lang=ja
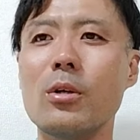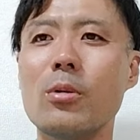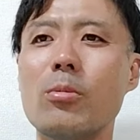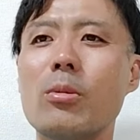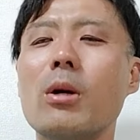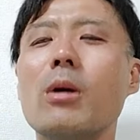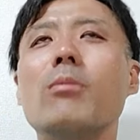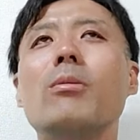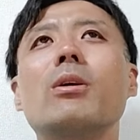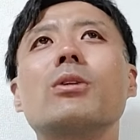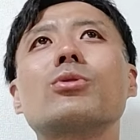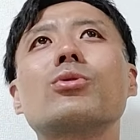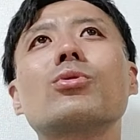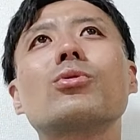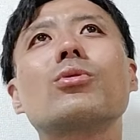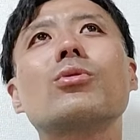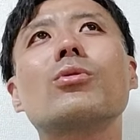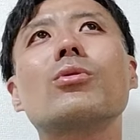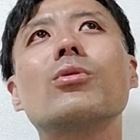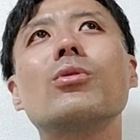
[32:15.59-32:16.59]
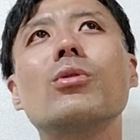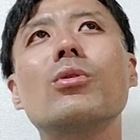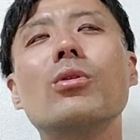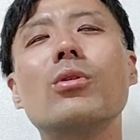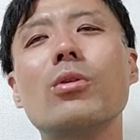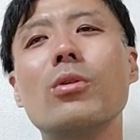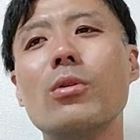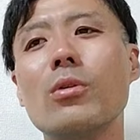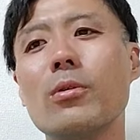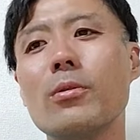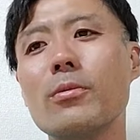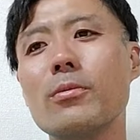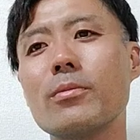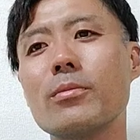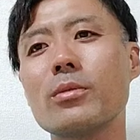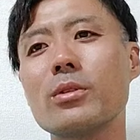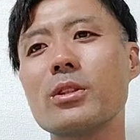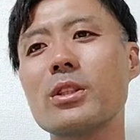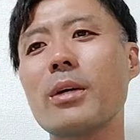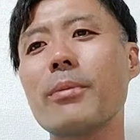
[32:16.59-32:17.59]
まあまあちょっとこ
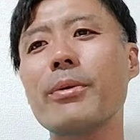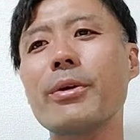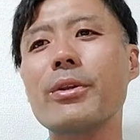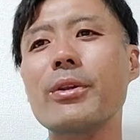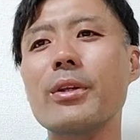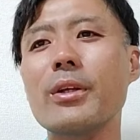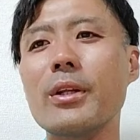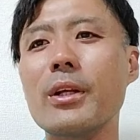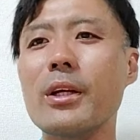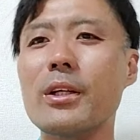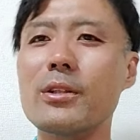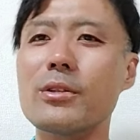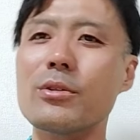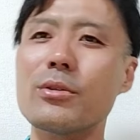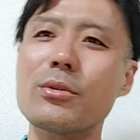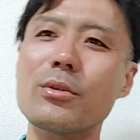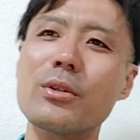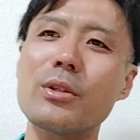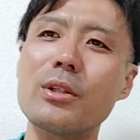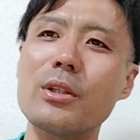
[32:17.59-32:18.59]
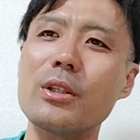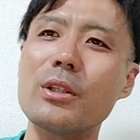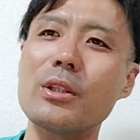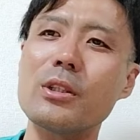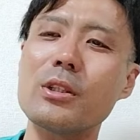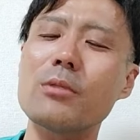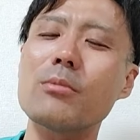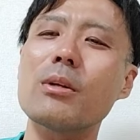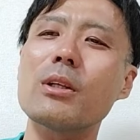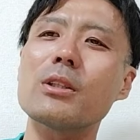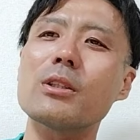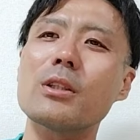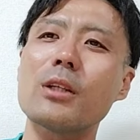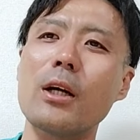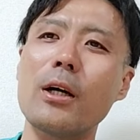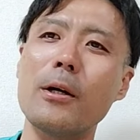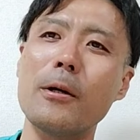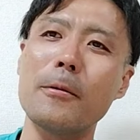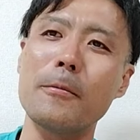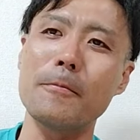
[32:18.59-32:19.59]
う、喋ってね、すっきりしまし
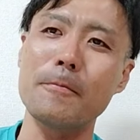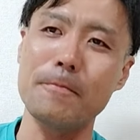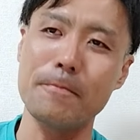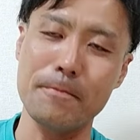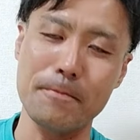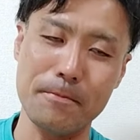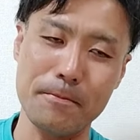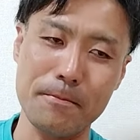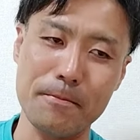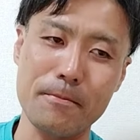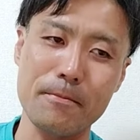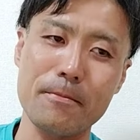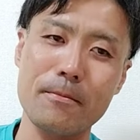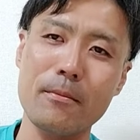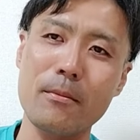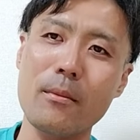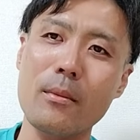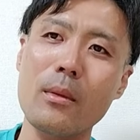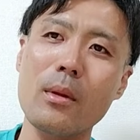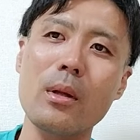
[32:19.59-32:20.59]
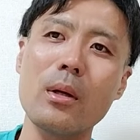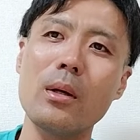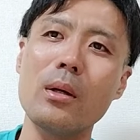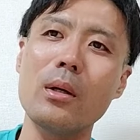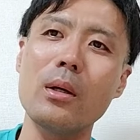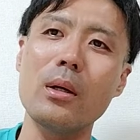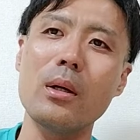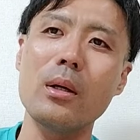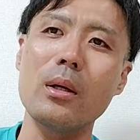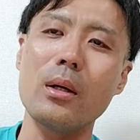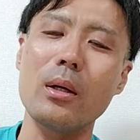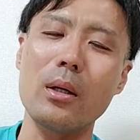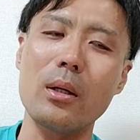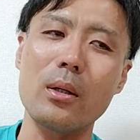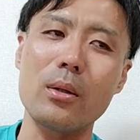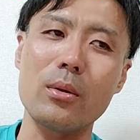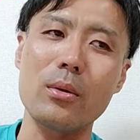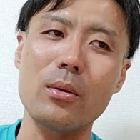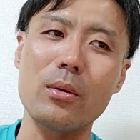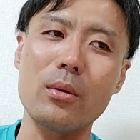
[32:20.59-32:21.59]
た。うん。あ
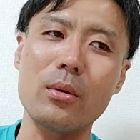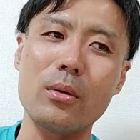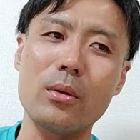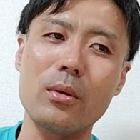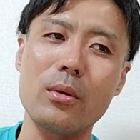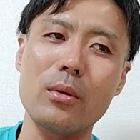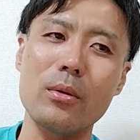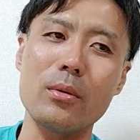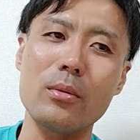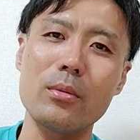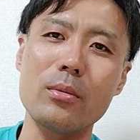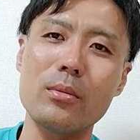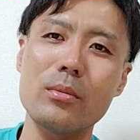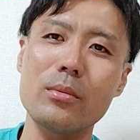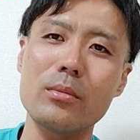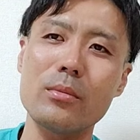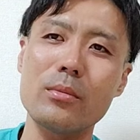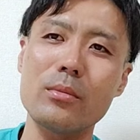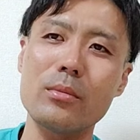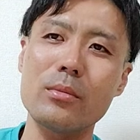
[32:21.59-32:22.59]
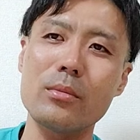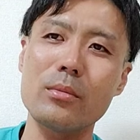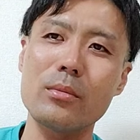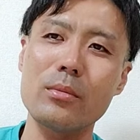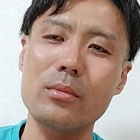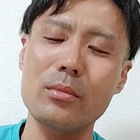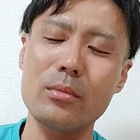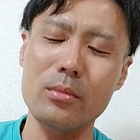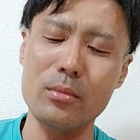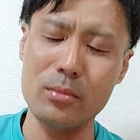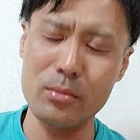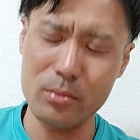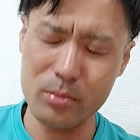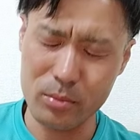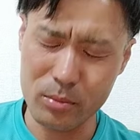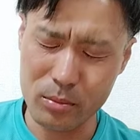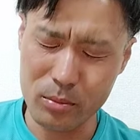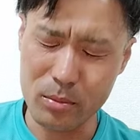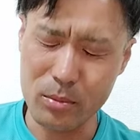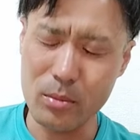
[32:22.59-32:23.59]

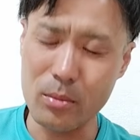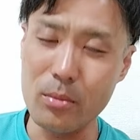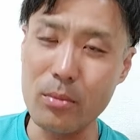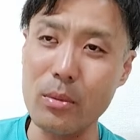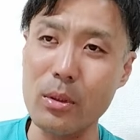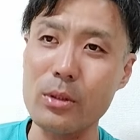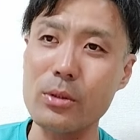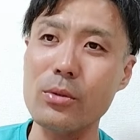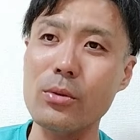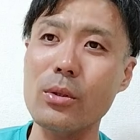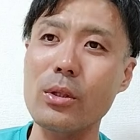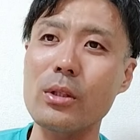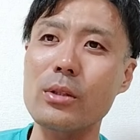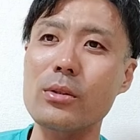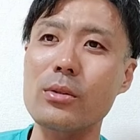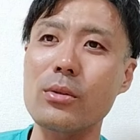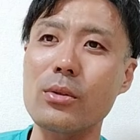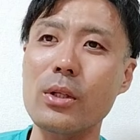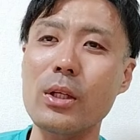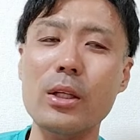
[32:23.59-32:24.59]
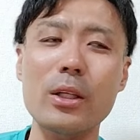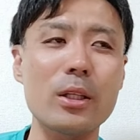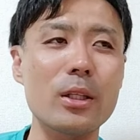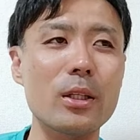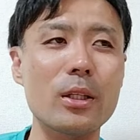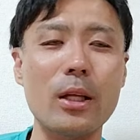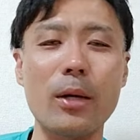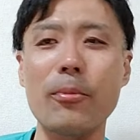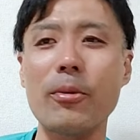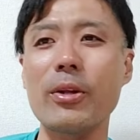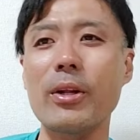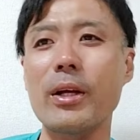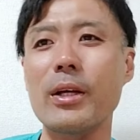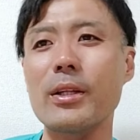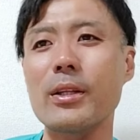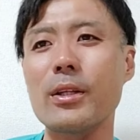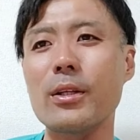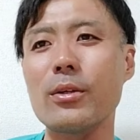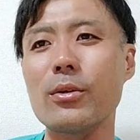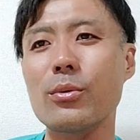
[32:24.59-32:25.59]
のー、ストレスをね、ためな
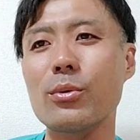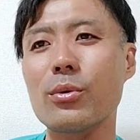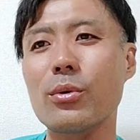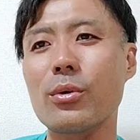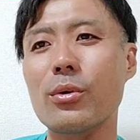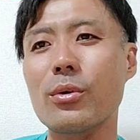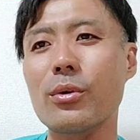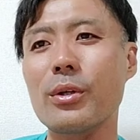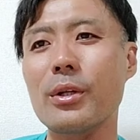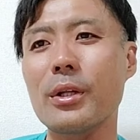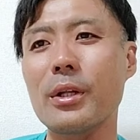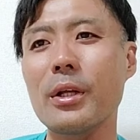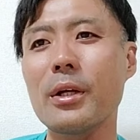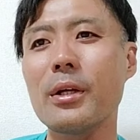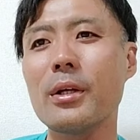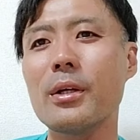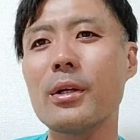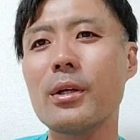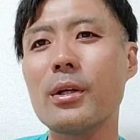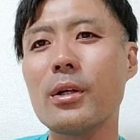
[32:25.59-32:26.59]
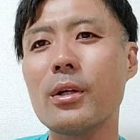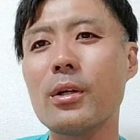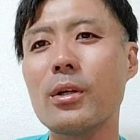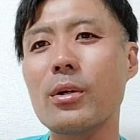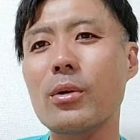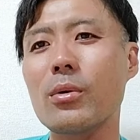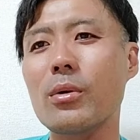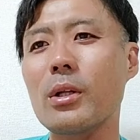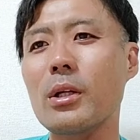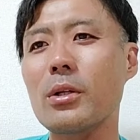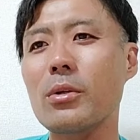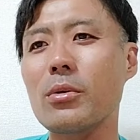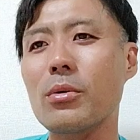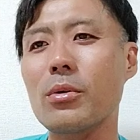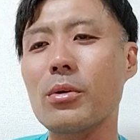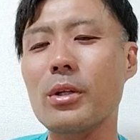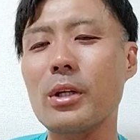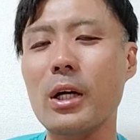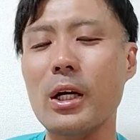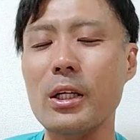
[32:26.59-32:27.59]
いっていうところでね、こんなと
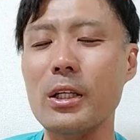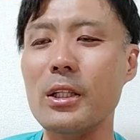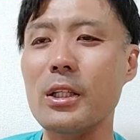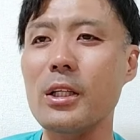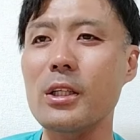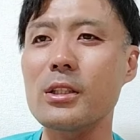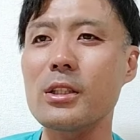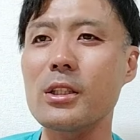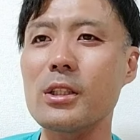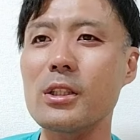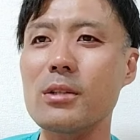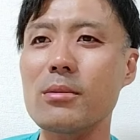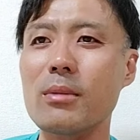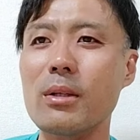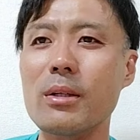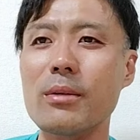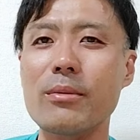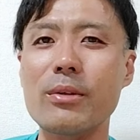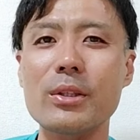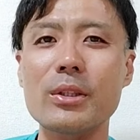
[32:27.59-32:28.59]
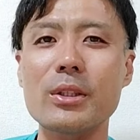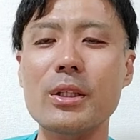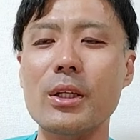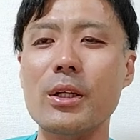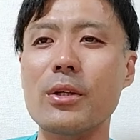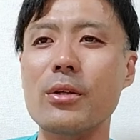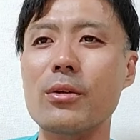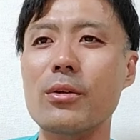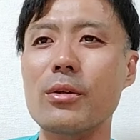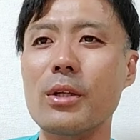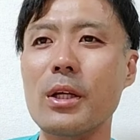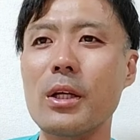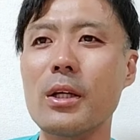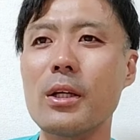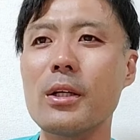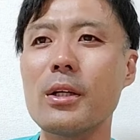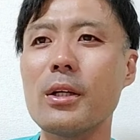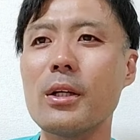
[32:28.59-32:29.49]
ころで吐き出してしまいましたけどね